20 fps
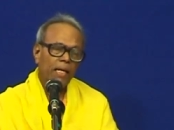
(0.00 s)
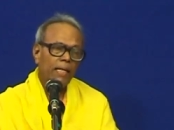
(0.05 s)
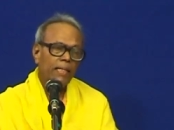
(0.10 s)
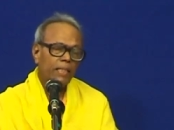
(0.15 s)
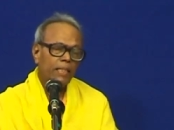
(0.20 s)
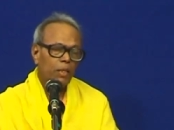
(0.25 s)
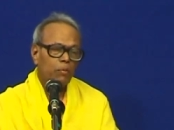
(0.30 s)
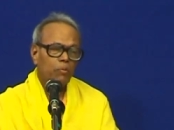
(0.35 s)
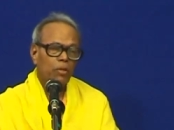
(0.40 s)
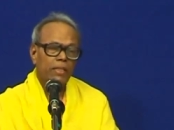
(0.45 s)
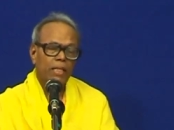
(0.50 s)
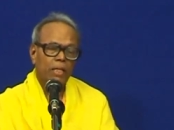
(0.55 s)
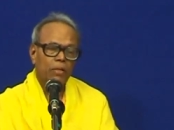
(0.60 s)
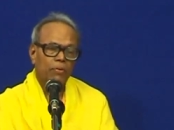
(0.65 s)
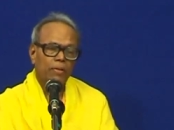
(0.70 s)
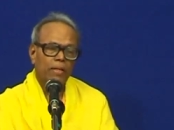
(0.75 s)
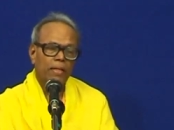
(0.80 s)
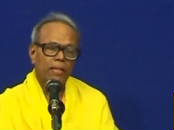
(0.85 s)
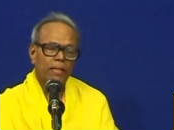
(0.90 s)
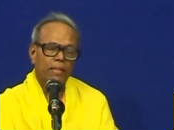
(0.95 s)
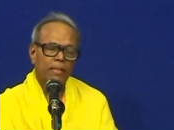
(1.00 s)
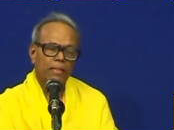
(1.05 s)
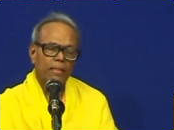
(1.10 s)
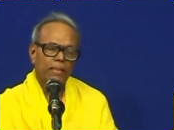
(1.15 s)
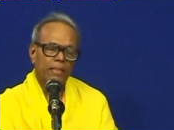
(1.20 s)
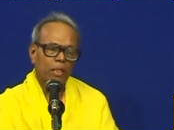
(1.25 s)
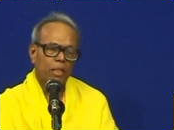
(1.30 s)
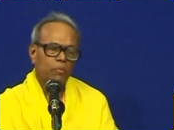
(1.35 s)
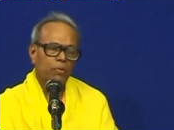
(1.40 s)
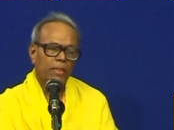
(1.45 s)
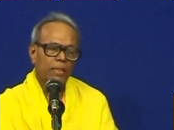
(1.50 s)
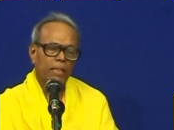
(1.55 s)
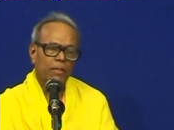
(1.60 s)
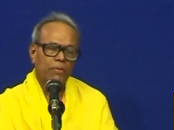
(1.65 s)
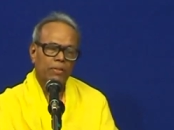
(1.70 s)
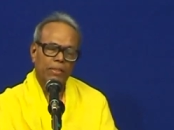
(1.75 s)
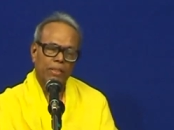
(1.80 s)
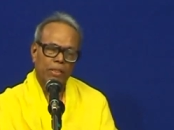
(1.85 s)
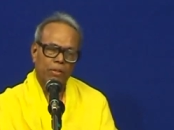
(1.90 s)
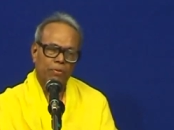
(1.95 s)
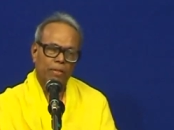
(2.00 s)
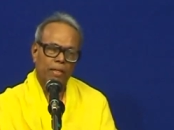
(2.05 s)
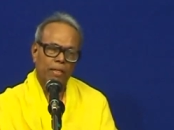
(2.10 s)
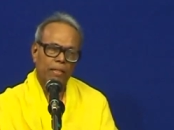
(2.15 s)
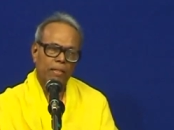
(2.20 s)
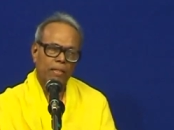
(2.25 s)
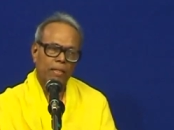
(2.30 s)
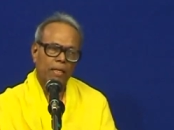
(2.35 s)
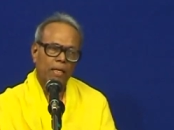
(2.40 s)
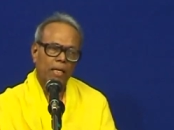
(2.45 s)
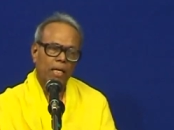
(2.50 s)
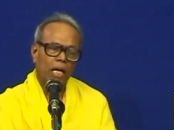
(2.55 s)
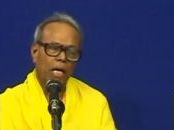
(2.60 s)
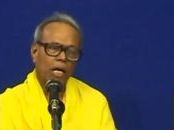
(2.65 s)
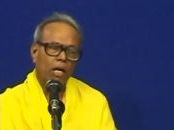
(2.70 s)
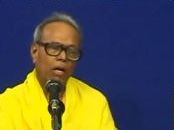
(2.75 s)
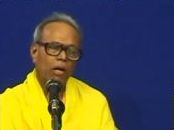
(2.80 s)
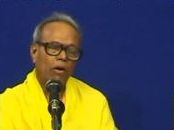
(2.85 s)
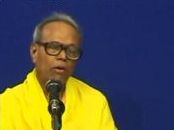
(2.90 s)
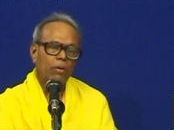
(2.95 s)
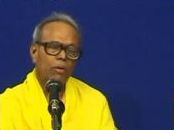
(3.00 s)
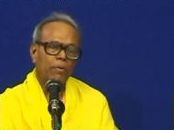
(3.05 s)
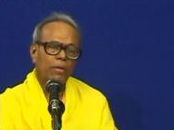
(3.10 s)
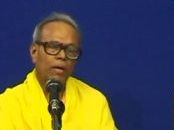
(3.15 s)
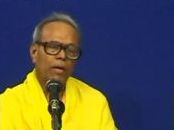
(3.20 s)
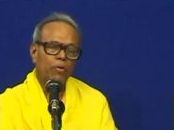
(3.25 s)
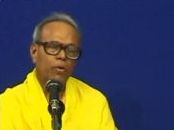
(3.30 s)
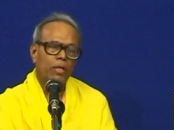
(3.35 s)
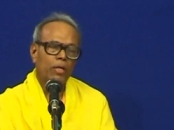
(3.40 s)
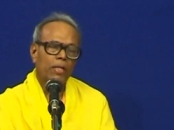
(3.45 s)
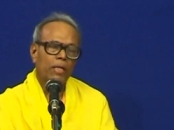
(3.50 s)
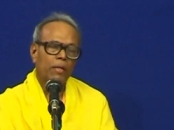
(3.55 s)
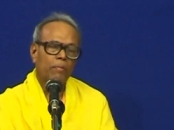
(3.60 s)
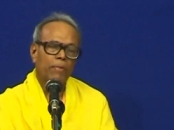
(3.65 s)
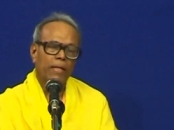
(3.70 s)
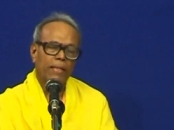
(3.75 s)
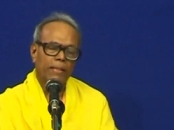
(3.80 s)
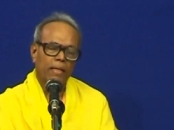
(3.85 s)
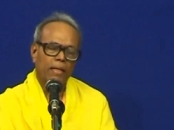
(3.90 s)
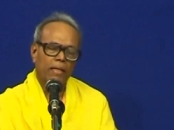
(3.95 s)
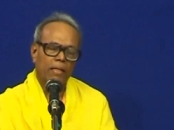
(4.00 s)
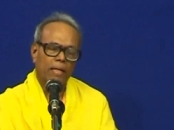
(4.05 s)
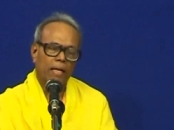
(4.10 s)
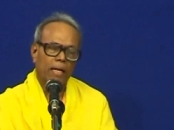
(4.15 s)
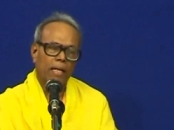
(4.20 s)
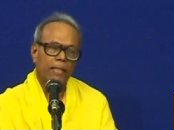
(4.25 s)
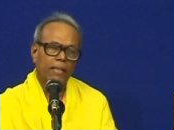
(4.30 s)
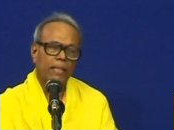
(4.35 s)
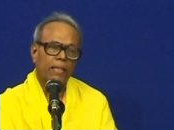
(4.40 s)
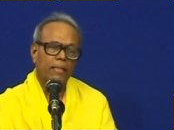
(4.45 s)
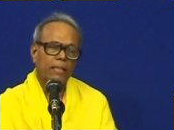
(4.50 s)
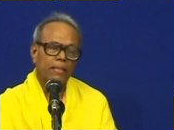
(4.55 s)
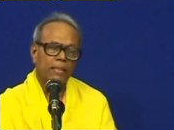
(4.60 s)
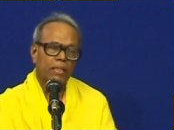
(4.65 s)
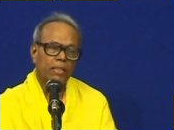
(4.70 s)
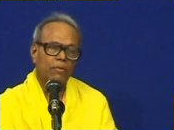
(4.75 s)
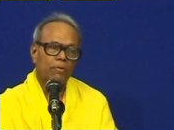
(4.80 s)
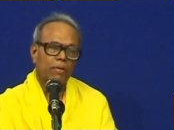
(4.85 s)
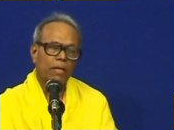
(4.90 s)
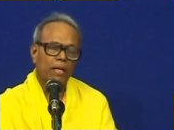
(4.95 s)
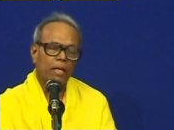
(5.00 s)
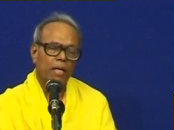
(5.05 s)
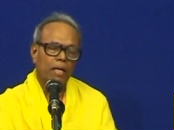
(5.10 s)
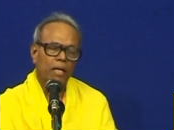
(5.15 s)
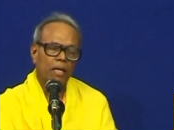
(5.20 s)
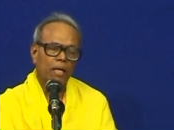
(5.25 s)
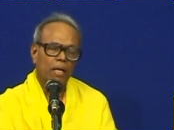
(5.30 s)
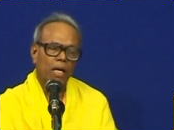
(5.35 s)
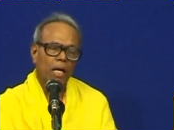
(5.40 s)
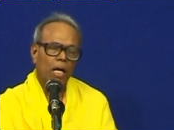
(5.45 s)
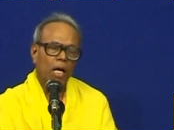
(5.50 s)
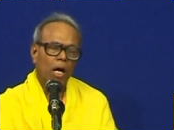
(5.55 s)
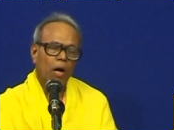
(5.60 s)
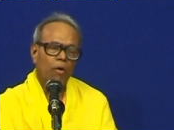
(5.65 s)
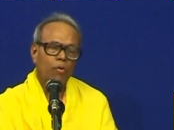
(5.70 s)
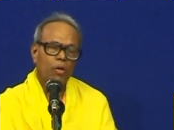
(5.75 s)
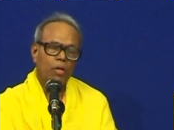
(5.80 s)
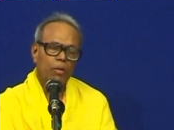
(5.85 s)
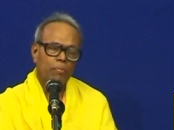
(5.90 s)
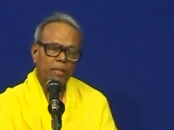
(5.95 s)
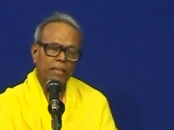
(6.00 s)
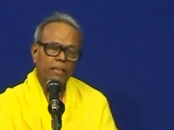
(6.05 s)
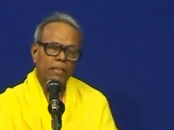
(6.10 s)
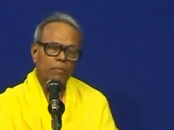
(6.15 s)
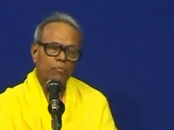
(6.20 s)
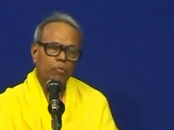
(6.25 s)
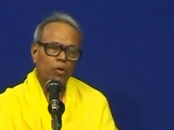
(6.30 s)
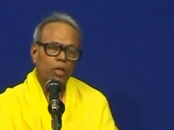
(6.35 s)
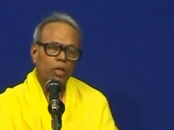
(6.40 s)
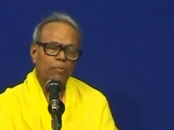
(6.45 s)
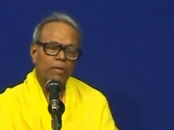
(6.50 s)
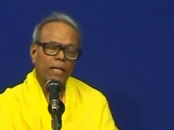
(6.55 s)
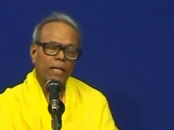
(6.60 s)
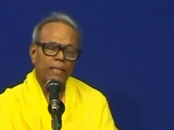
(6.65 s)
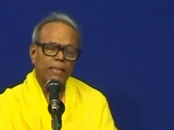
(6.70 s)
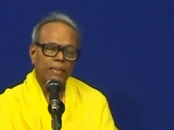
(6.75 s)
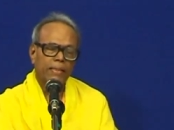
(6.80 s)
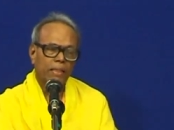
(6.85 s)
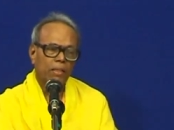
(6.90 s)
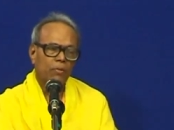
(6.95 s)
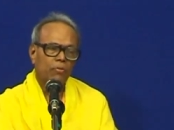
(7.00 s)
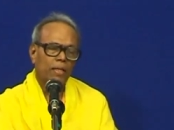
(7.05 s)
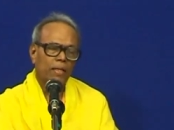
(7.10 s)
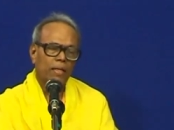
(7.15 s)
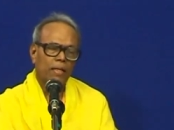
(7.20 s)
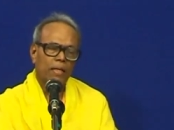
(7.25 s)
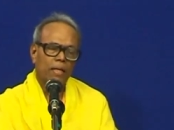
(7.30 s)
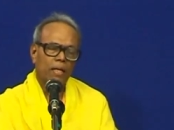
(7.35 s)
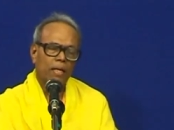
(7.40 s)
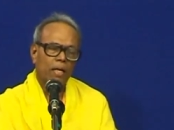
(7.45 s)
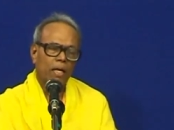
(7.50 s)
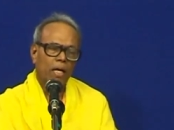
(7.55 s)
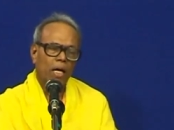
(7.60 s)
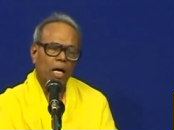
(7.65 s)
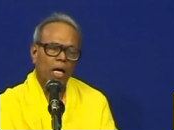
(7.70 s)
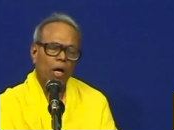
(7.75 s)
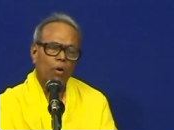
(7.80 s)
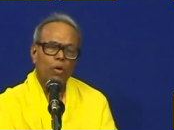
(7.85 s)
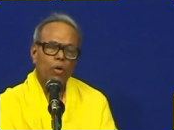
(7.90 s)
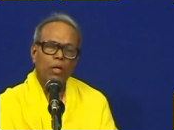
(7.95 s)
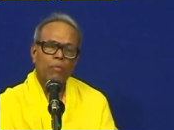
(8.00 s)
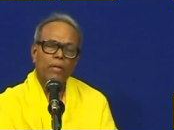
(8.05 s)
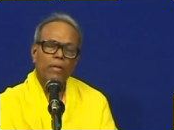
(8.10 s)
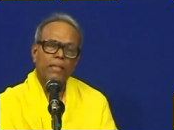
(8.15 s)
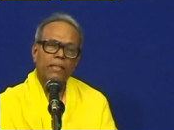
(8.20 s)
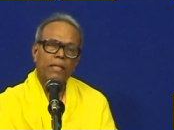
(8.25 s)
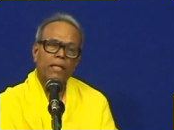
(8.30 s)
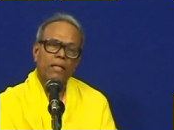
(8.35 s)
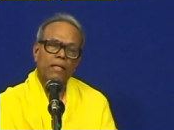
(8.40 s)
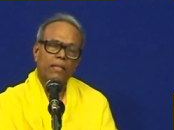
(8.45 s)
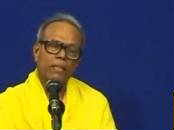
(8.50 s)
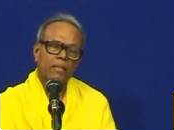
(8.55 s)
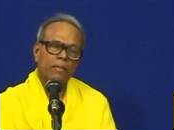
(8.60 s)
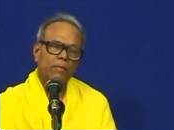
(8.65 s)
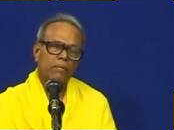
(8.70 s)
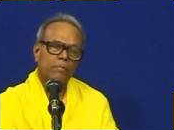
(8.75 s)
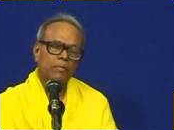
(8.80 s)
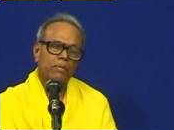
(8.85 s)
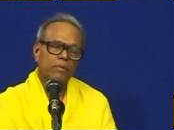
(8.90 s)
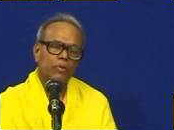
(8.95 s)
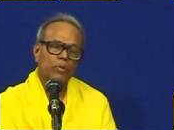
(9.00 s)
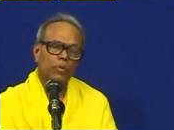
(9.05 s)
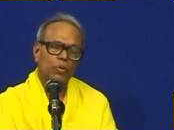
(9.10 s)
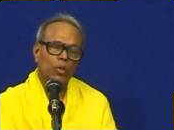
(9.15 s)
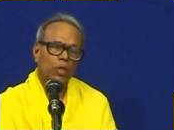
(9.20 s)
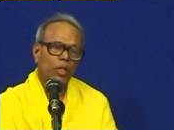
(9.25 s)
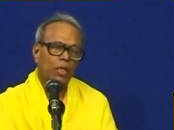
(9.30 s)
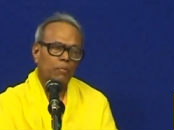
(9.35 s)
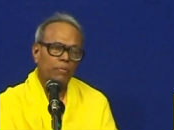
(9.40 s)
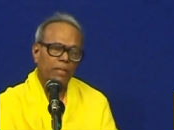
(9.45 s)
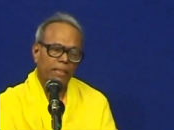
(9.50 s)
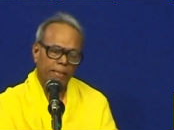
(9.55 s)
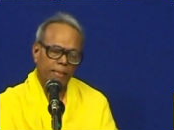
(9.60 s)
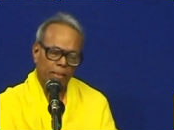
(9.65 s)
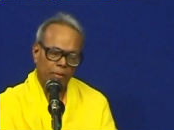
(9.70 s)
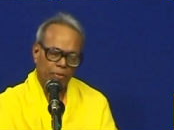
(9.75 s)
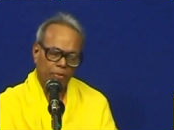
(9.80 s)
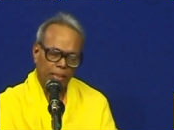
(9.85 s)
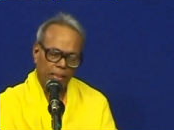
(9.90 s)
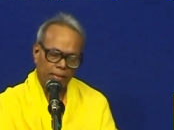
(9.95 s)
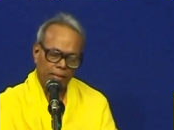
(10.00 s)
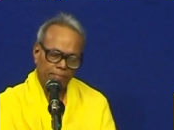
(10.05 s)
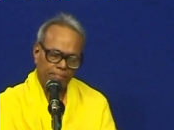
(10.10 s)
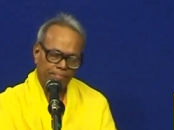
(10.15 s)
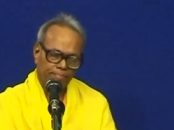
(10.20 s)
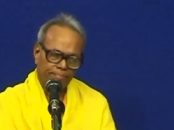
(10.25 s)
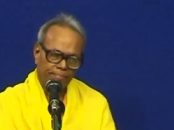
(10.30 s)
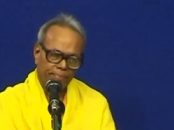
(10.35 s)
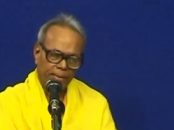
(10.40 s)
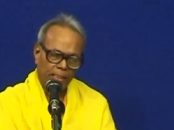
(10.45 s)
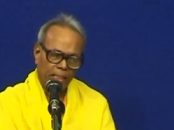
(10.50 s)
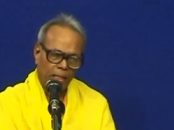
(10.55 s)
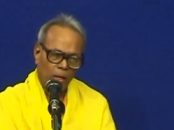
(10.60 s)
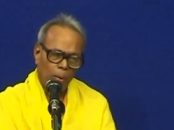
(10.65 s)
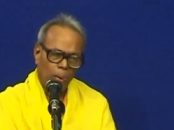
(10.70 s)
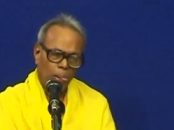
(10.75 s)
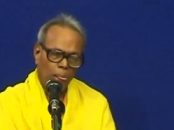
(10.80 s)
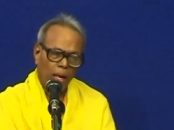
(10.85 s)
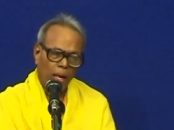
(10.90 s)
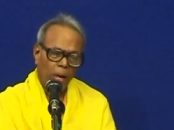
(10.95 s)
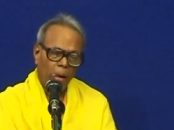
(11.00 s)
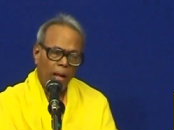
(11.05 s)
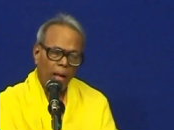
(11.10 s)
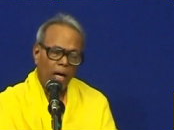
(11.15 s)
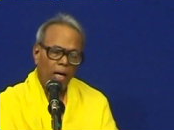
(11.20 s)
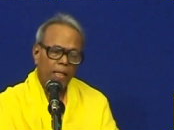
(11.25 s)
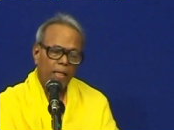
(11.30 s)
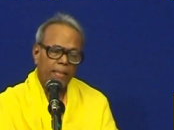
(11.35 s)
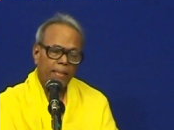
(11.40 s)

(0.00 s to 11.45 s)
திருமலை தேவார் திருமலை தேவர் செய்வார் அவர் அவருடைய மைந்தர் காலாங்கிநாதர் செய்வார் அவருடைய மைந்தர் போகமகரிஷி செய்வார் அவருடைய மைந்தர் கொங்கனமரி செய்வார் ஆக